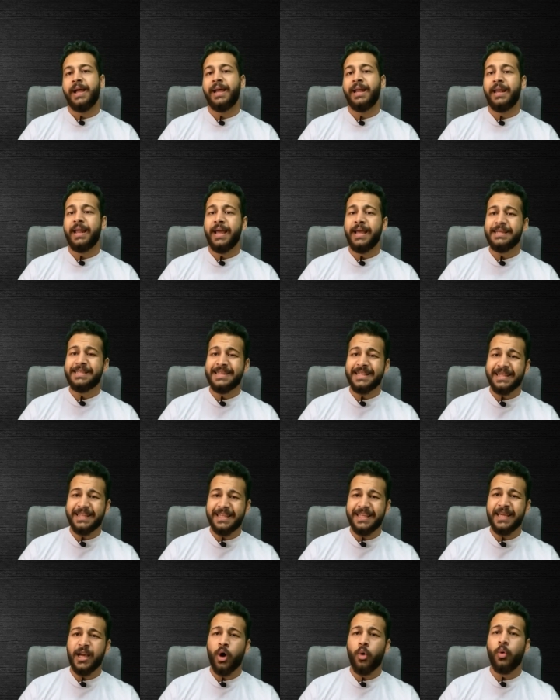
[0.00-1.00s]
الاي سي
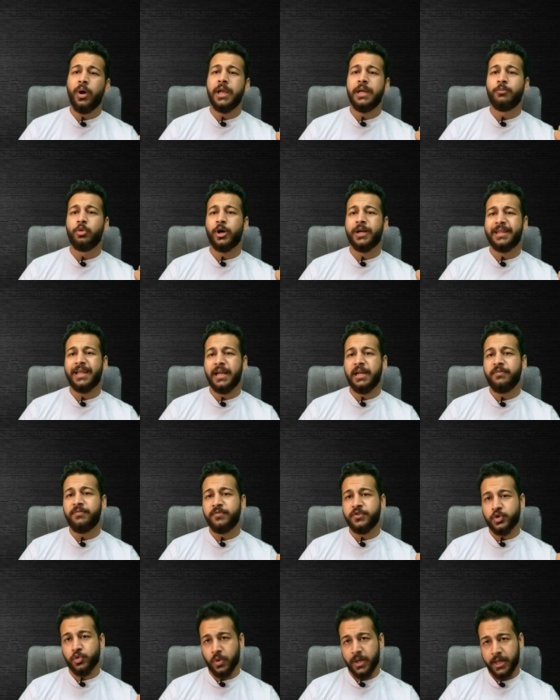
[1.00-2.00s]
تي هو اللي
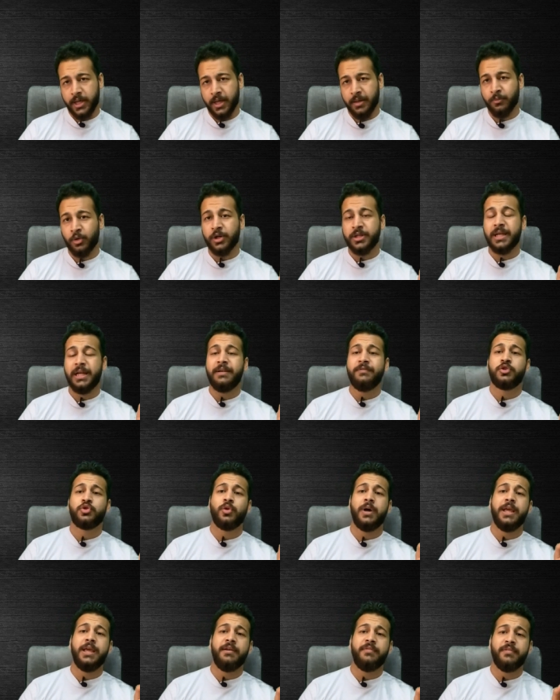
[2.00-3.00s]
مختلف شويه مختلف
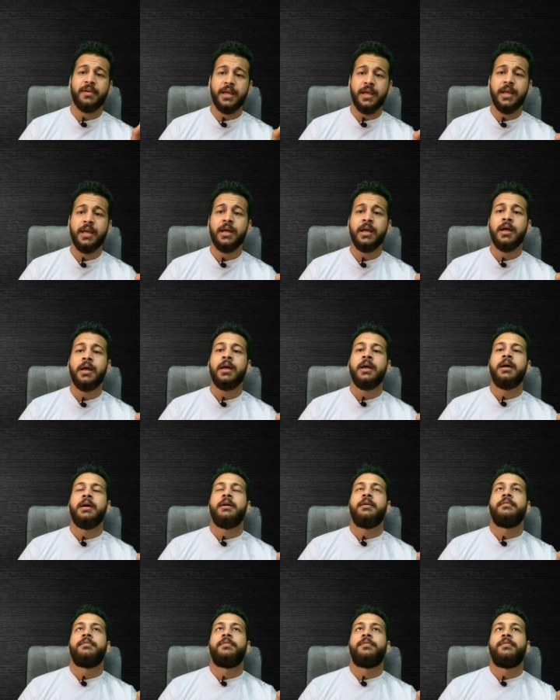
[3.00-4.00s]
شويه في ايه
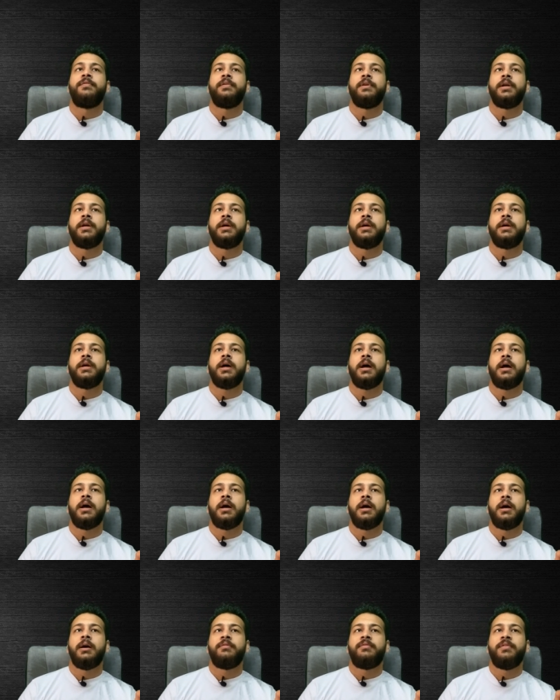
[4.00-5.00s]
في
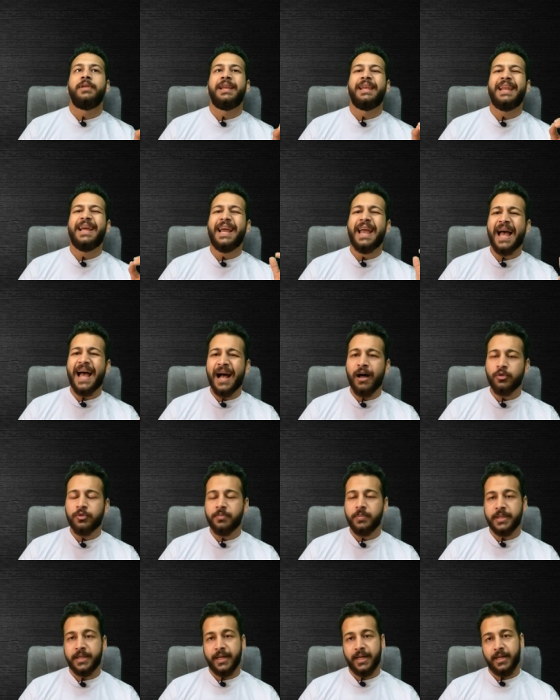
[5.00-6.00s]
آه، في اللاي
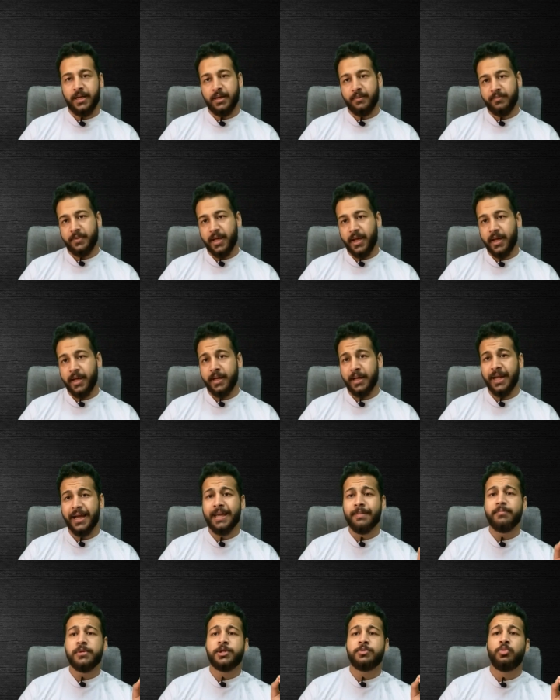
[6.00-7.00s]
اوت بتاع الامتحان
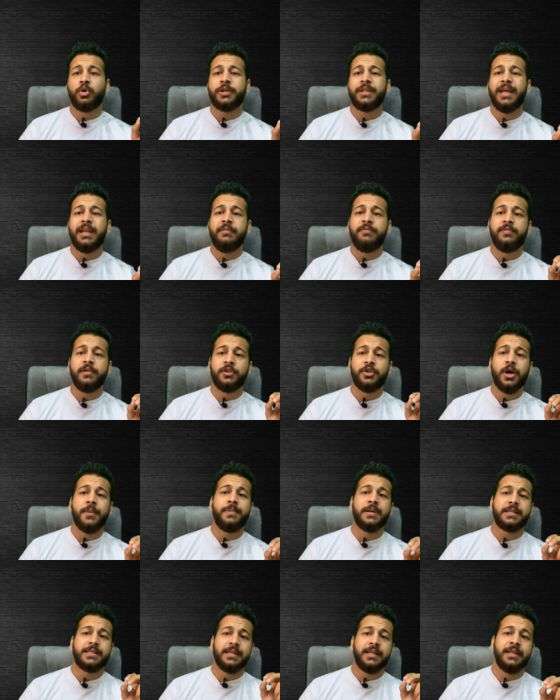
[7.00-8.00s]
لكن مش مختلف في
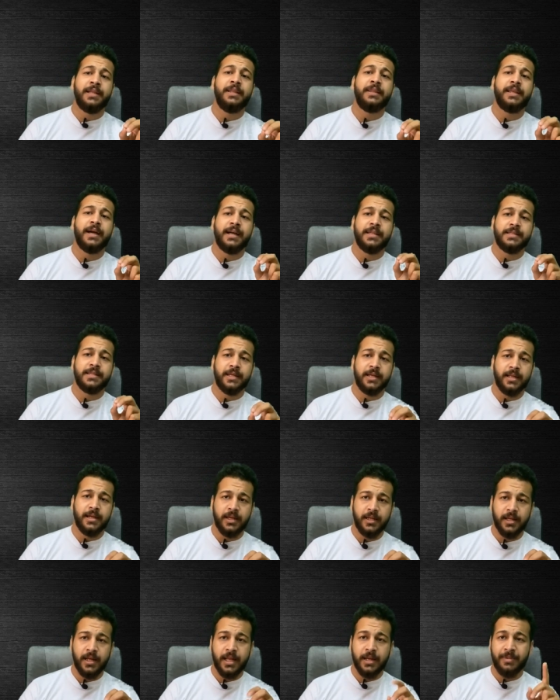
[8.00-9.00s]
التوبكس اللي انت
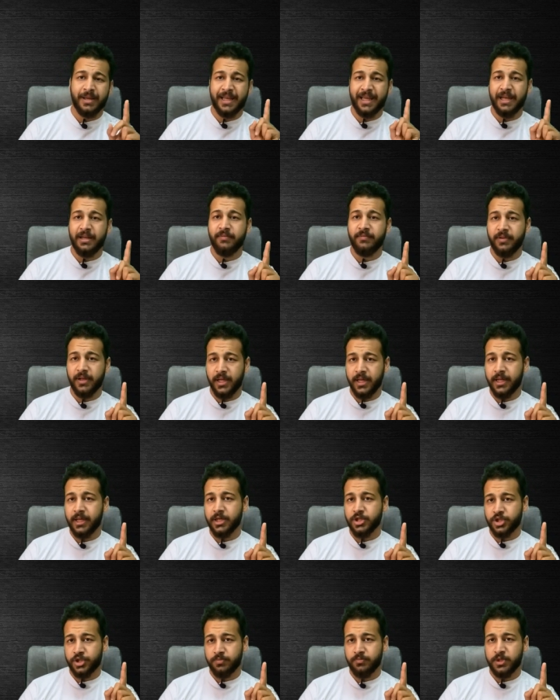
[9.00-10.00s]
هتذاكرها انا بتكلم في
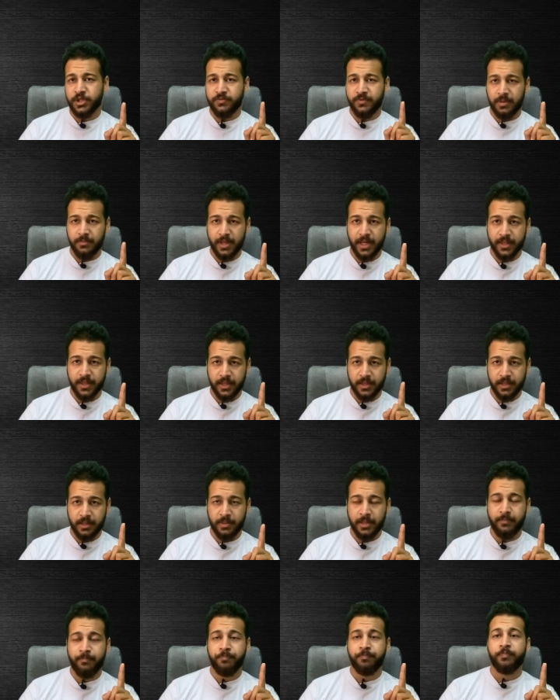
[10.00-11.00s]
الانجليش مش في الماث
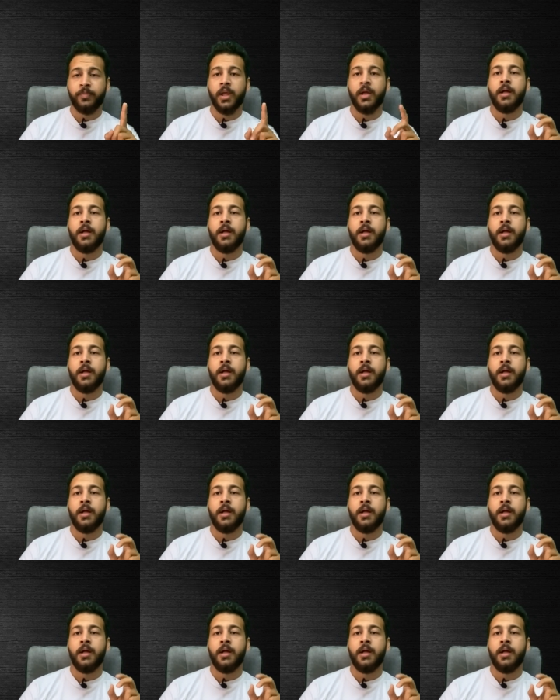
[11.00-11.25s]
تمام